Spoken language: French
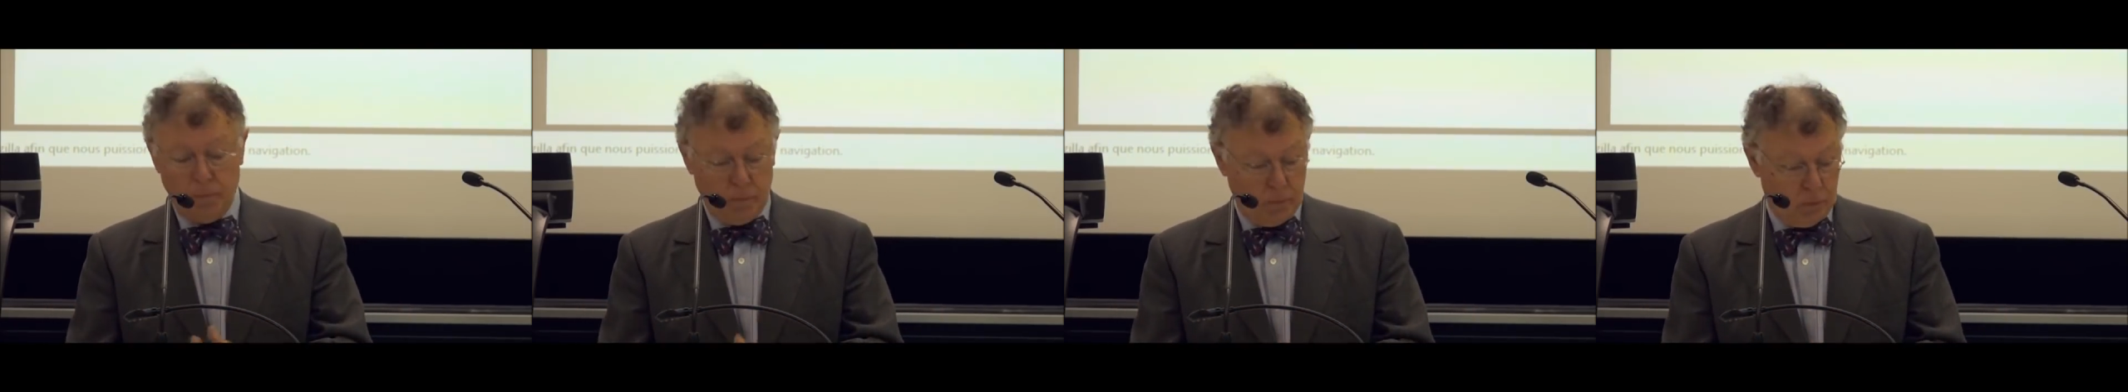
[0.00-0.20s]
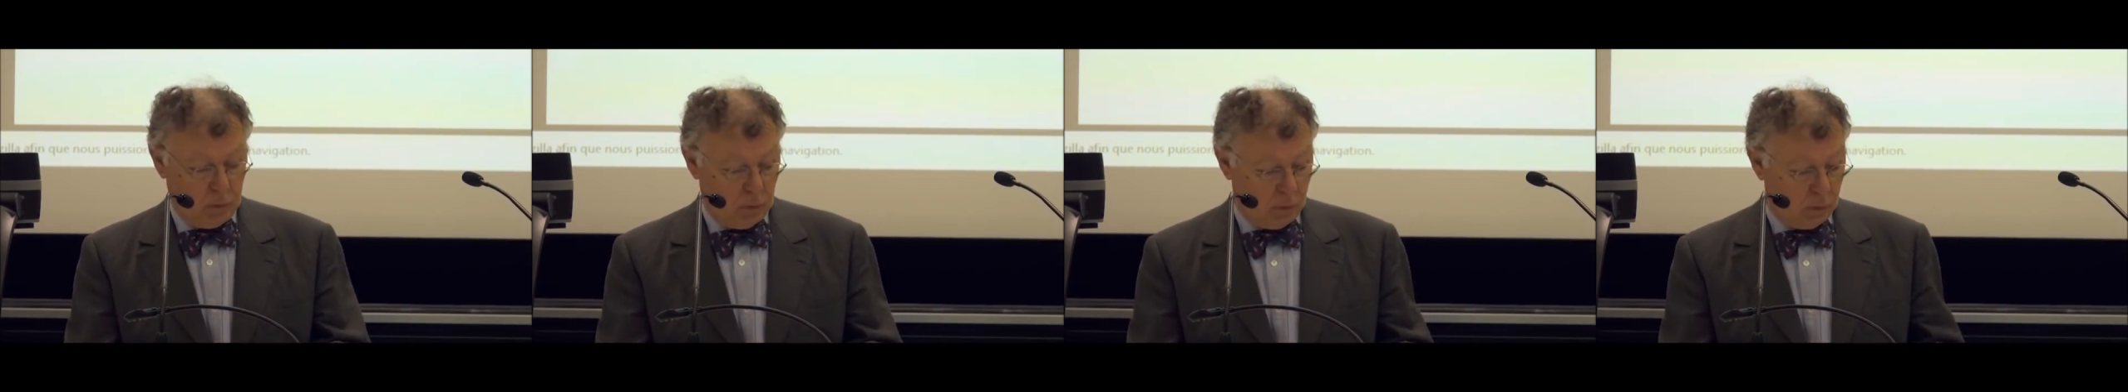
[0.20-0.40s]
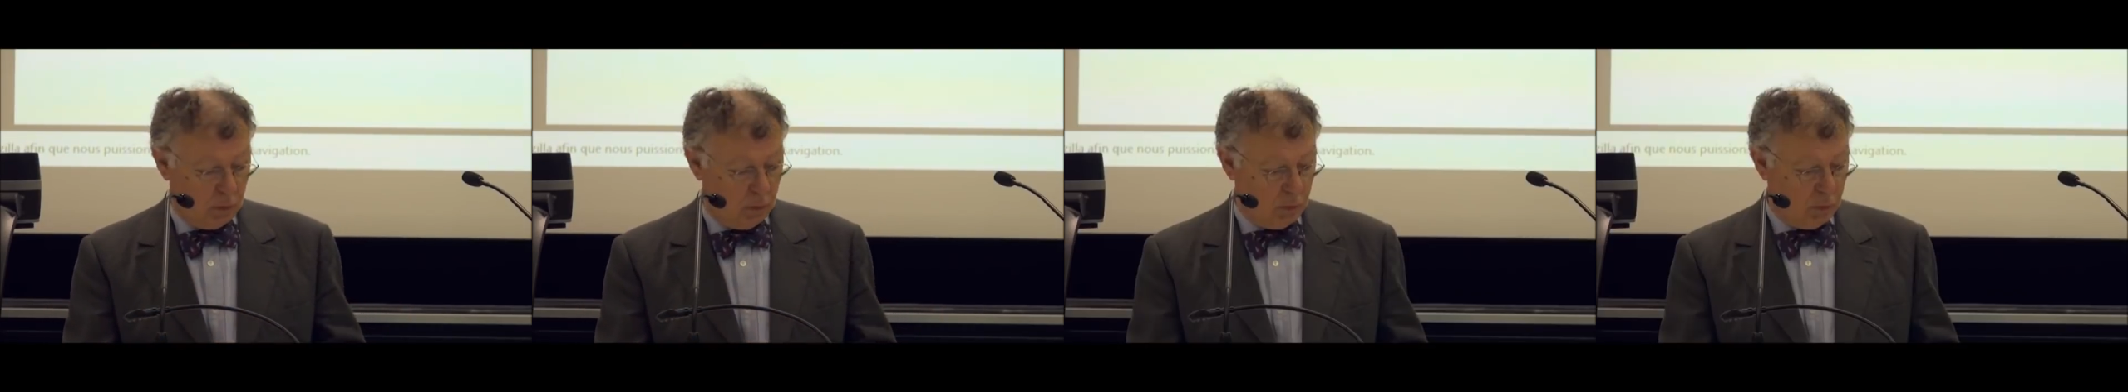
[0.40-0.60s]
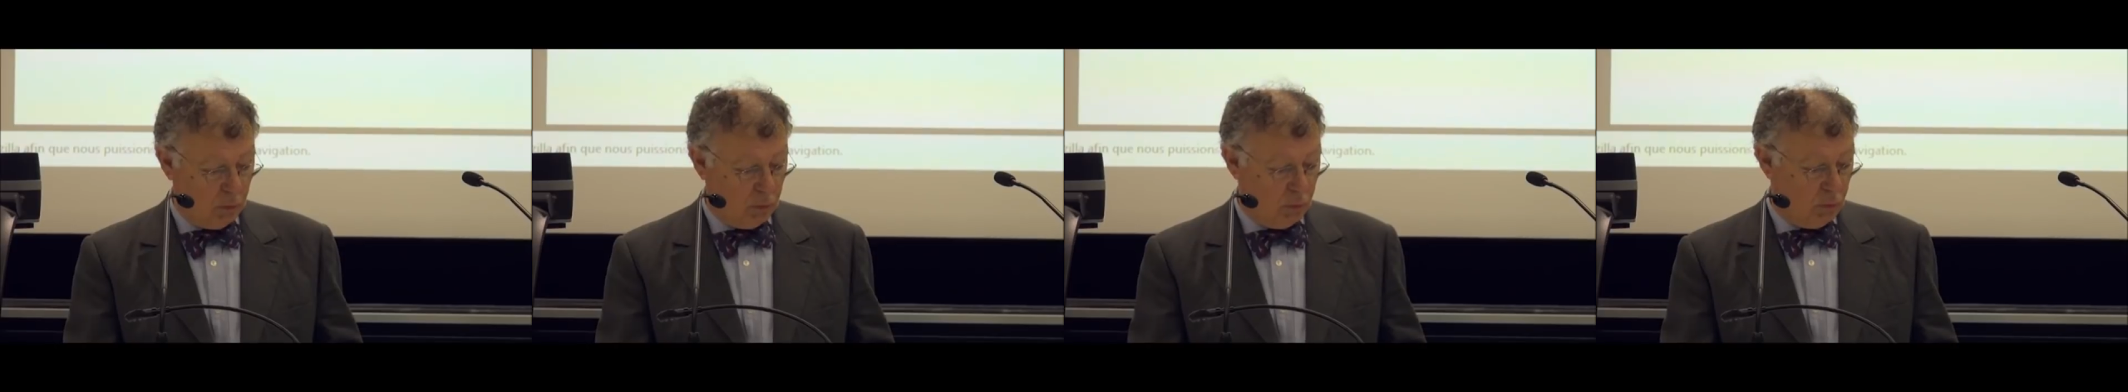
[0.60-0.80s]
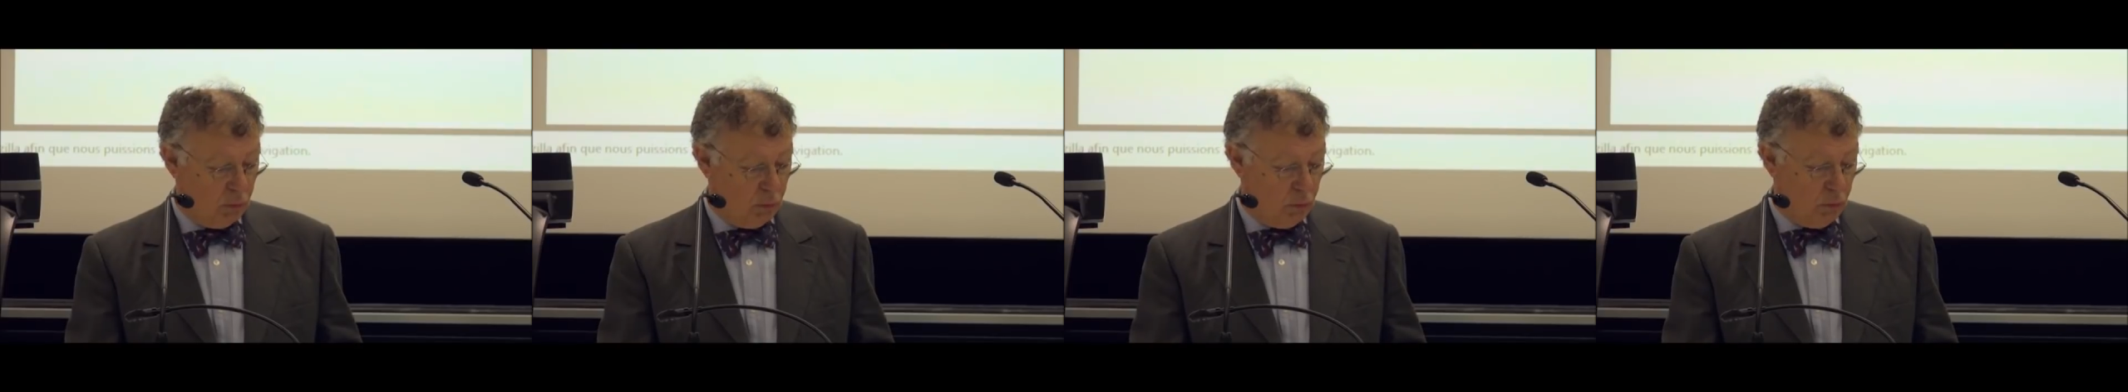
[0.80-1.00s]

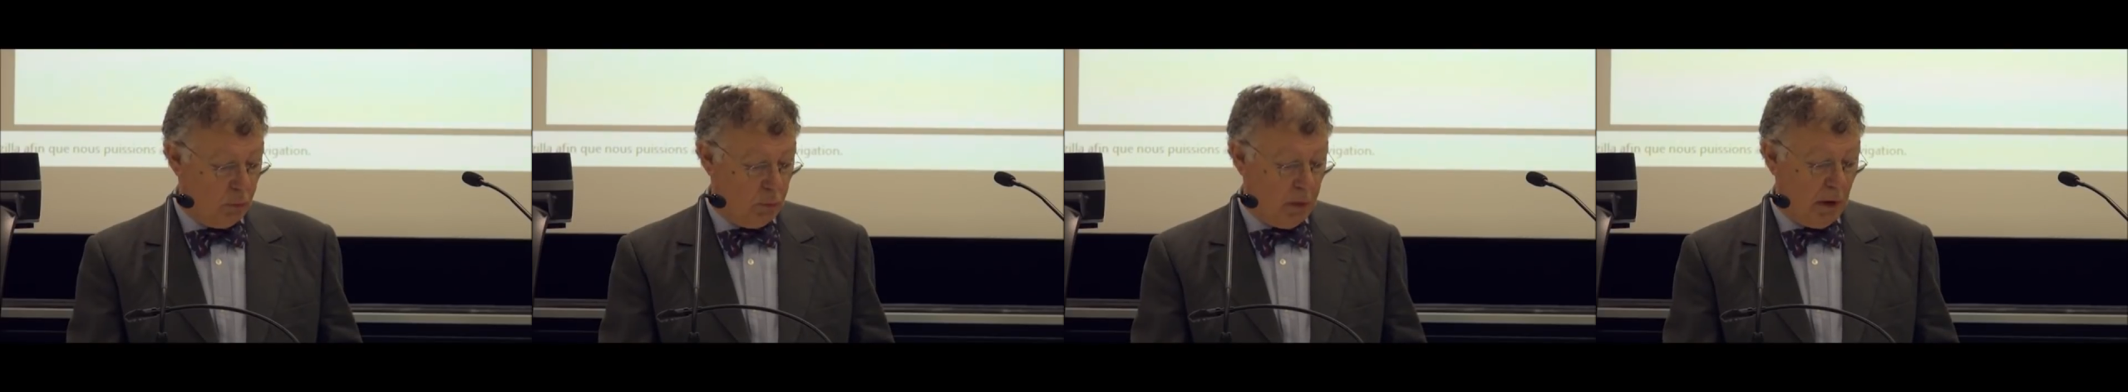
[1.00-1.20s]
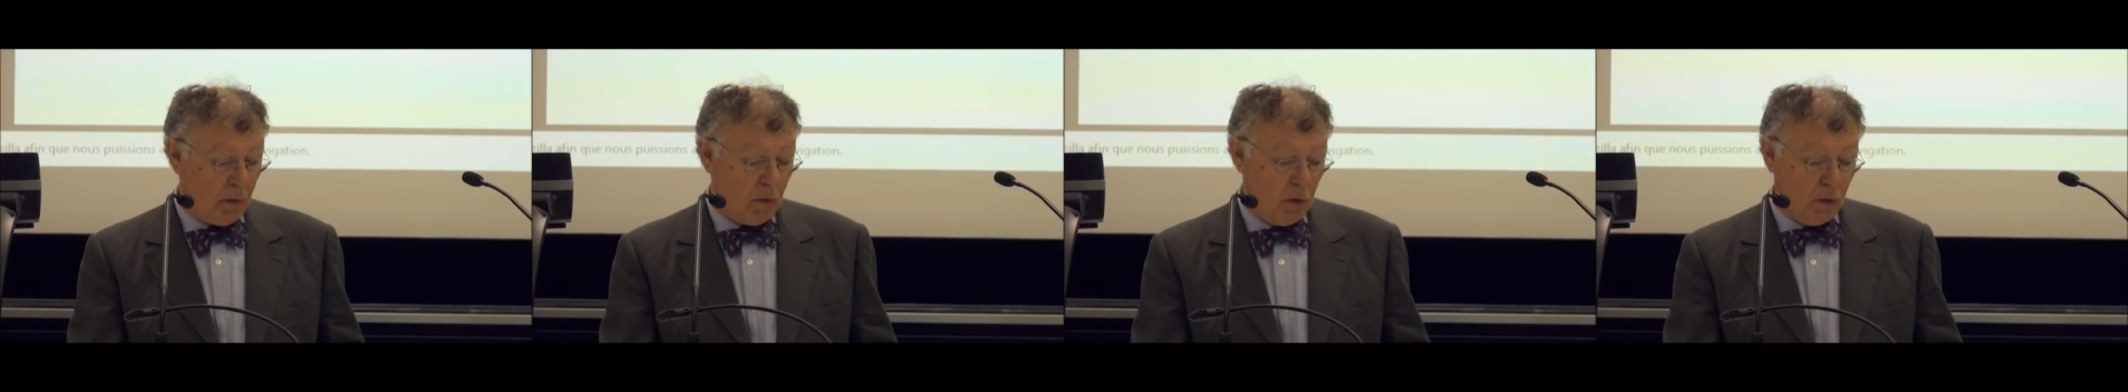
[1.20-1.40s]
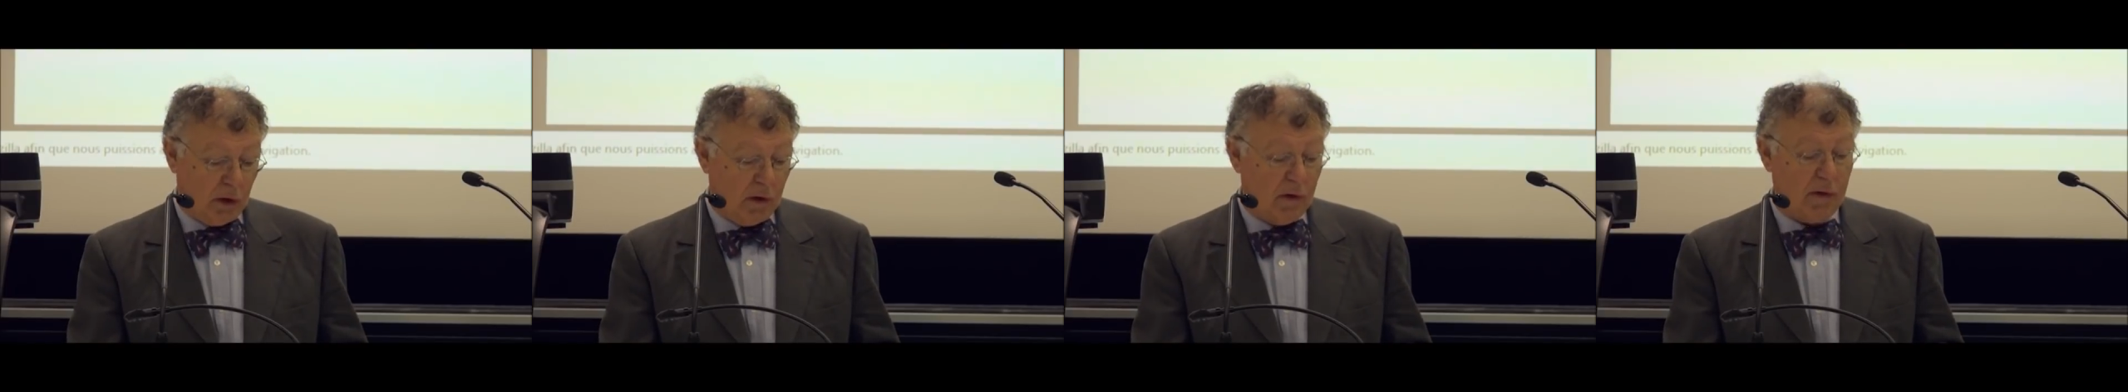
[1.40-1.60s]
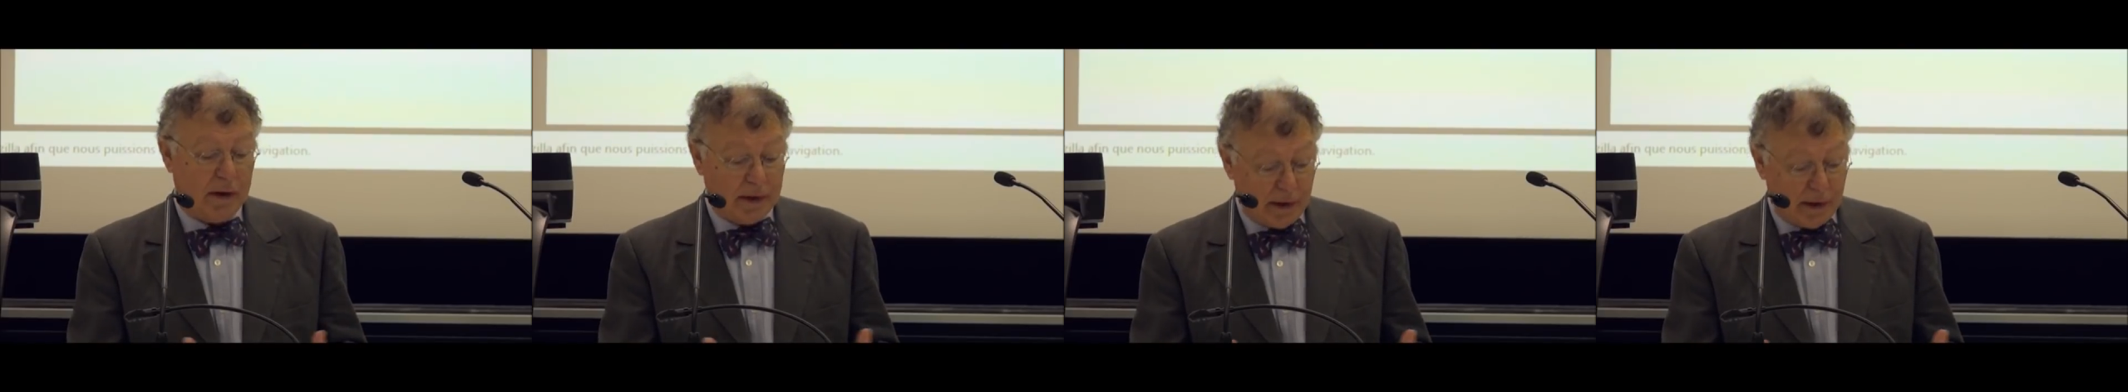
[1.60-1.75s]
de, personne qui